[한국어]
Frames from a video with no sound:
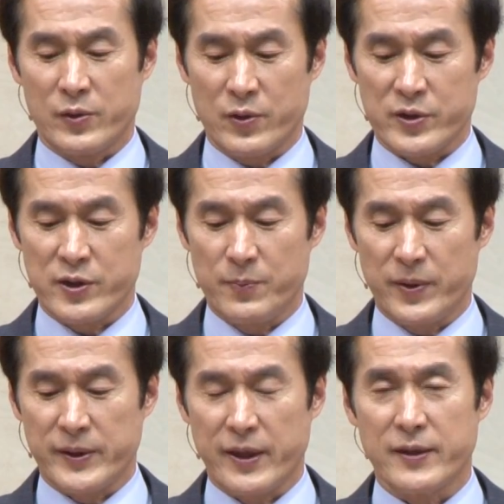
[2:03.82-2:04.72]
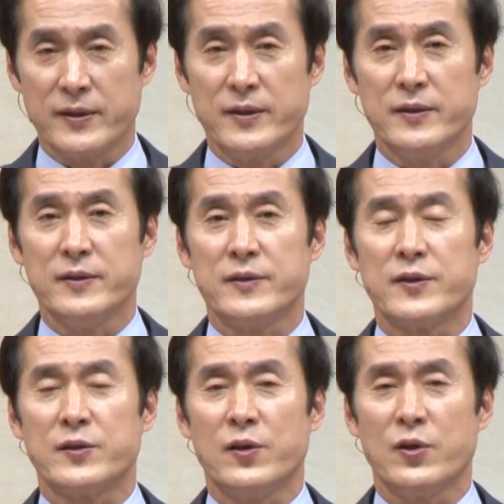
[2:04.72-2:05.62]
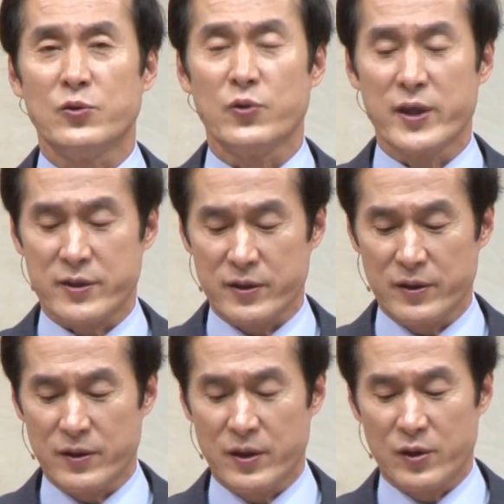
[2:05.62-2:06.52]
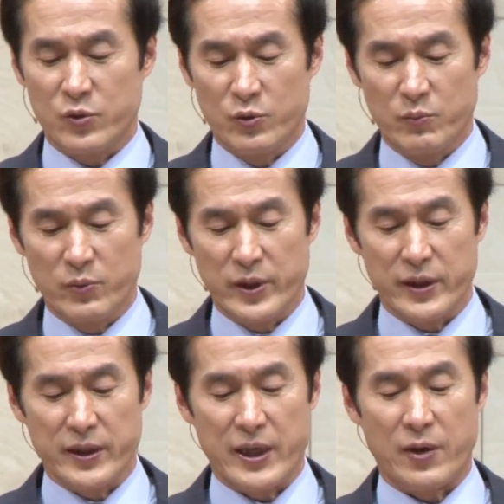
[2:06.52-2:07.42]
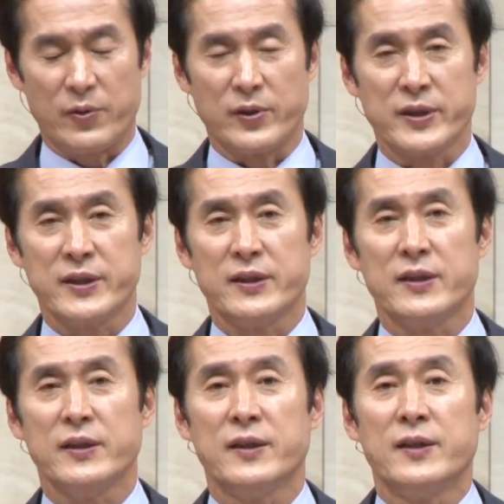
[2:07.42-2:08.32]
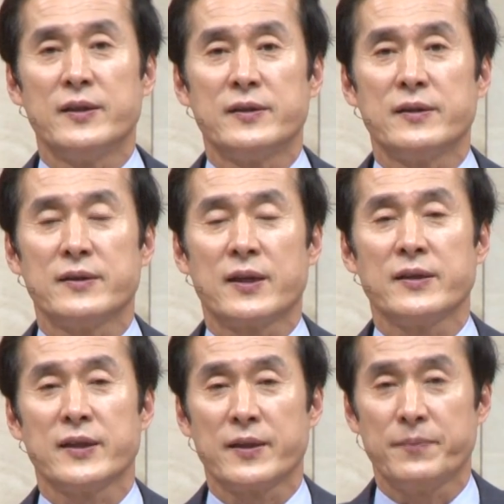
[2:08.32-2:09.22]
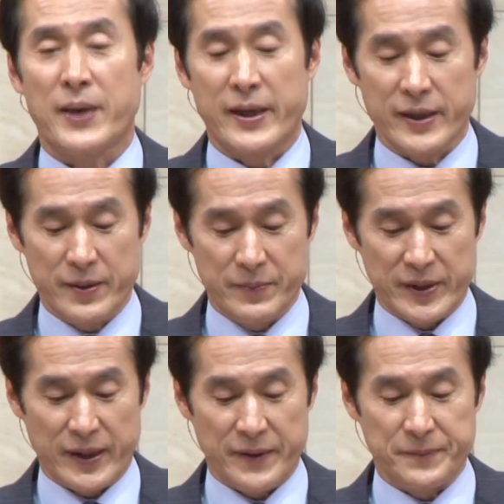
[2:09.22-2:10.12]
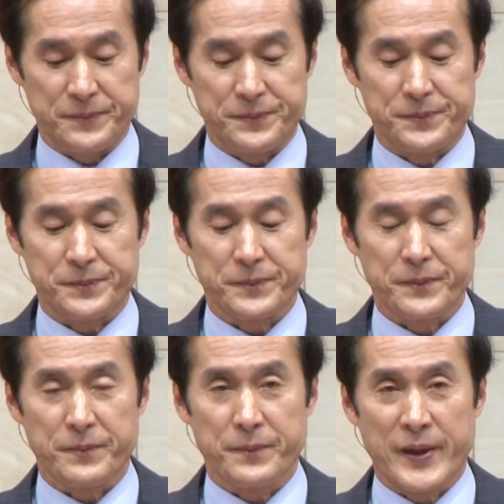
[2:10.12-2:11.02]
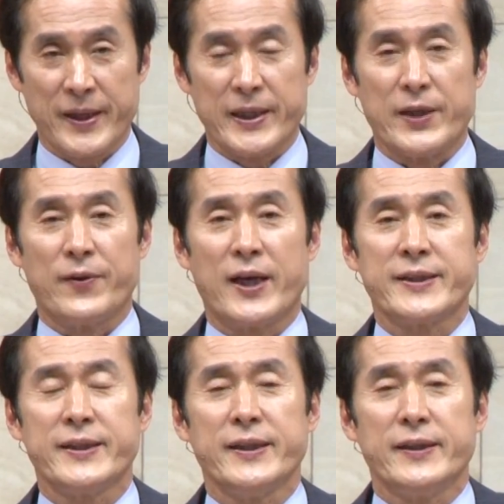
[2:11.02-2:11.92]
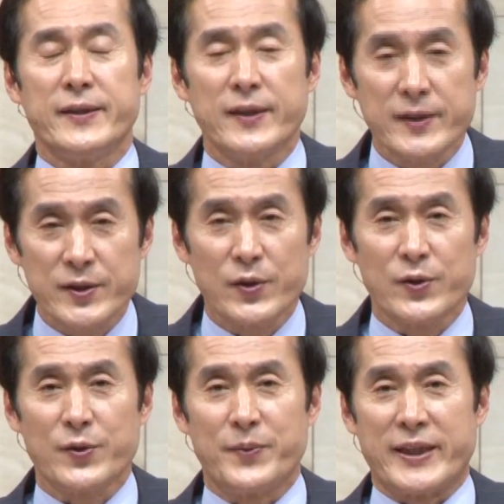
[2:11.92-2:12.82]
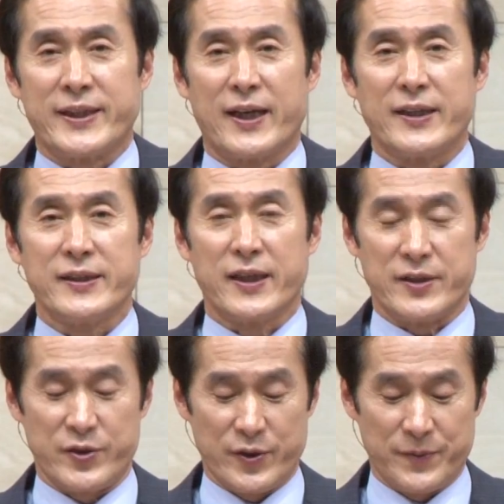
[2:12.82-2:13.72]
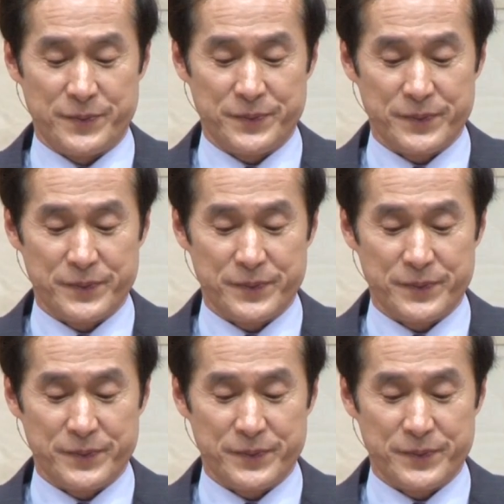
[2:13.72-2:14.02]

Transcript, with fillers: 또 슬플 때는 저절로 눈에서 눈물이 나오는 것이 정상적인 반응입니다. 이와 같이 영적으로도 마찬가지겠죠.